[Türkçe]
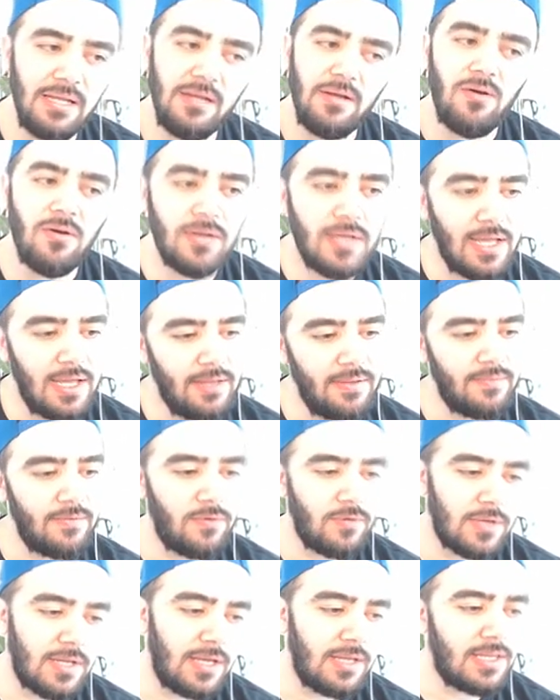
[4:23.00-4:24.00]
Okey,
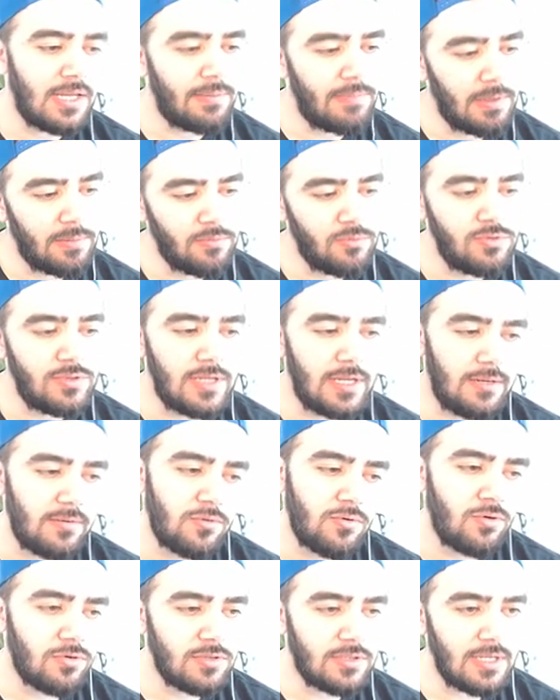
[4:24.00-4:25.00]
okey tamam güzel.
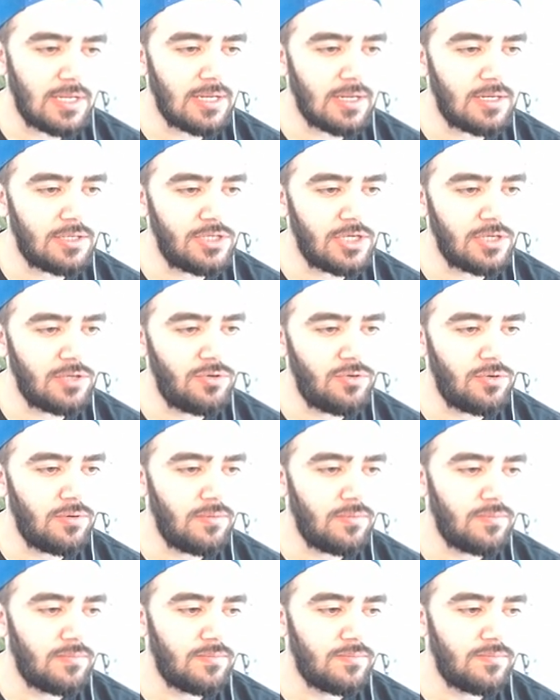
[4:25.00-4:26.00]
Costa kaça gidiyorsun?